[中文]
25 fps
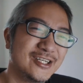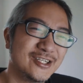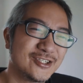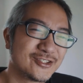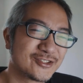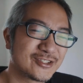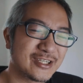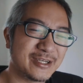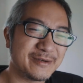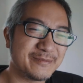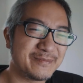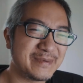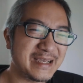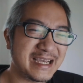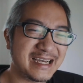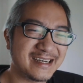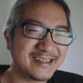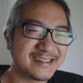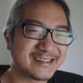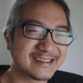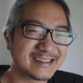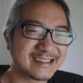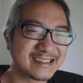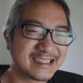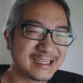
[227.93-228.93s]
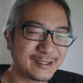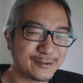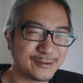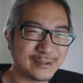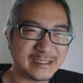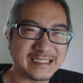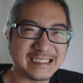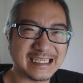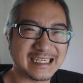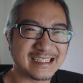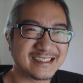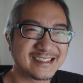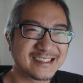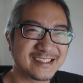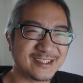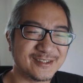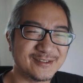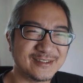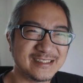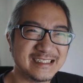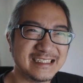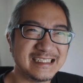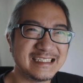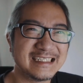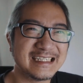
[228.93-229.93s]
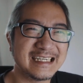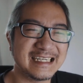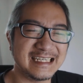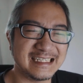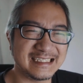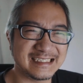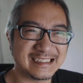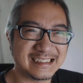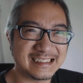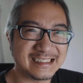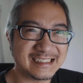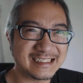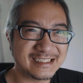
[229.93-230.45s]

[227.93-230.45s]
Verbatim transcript: 所以不要跟我讲手机可以